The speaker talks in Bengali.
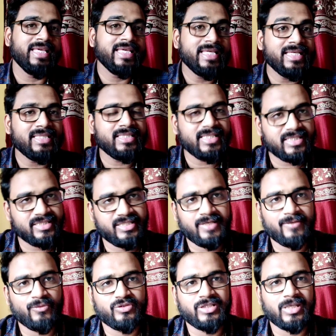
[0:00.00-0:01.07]
ইঙ্গিত
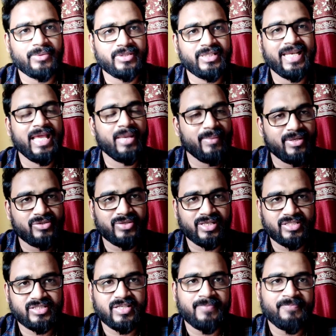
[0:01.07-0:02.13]
দিচ্ছেন হচ্ছে আমাদের এম এন
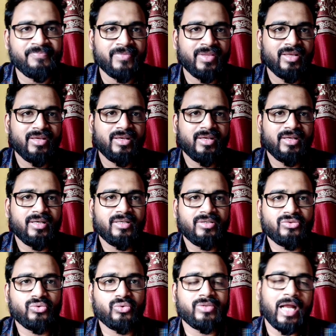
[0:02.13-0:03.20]
রাজদা
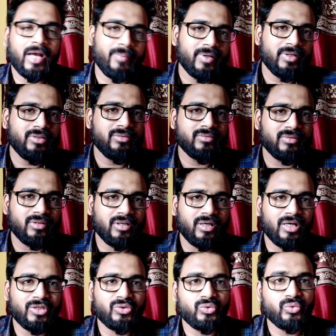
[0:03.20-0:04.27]
সো রাবণ
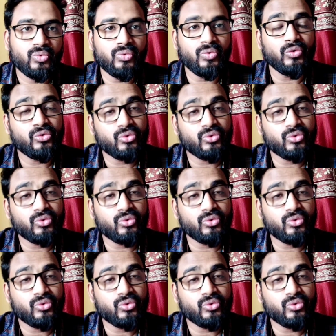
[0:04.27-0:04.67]
টু